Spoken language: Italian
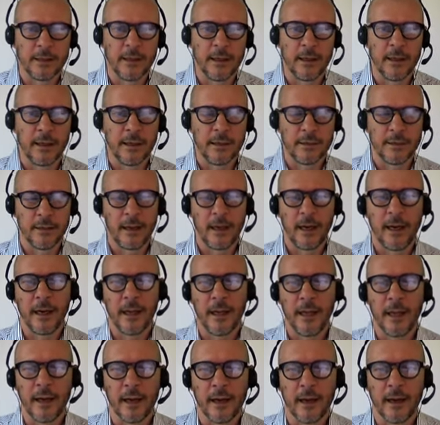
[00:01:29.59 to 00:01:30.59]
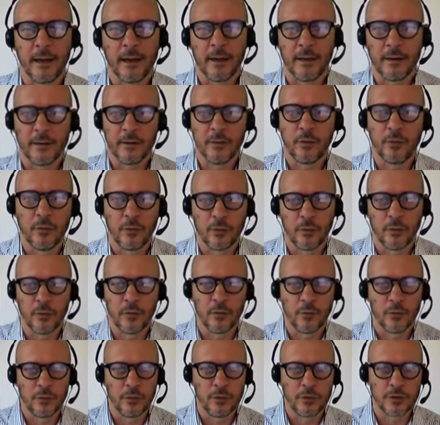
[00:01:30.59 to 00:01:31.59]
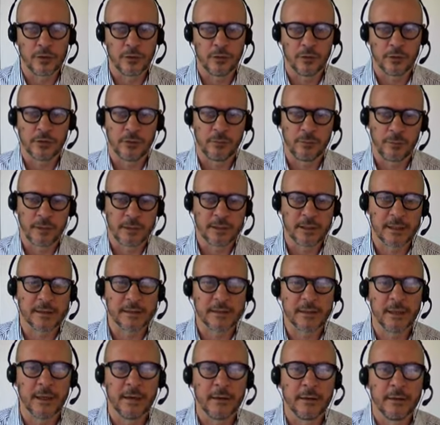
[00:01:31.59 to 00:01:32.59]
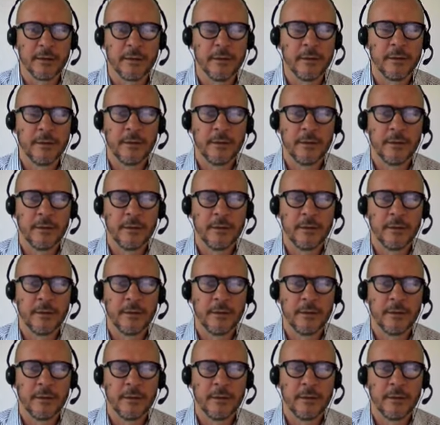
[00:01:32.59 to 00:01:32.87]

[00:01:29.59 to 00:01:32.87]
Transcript: da, dalla Lega con, con un discorso abbastanza,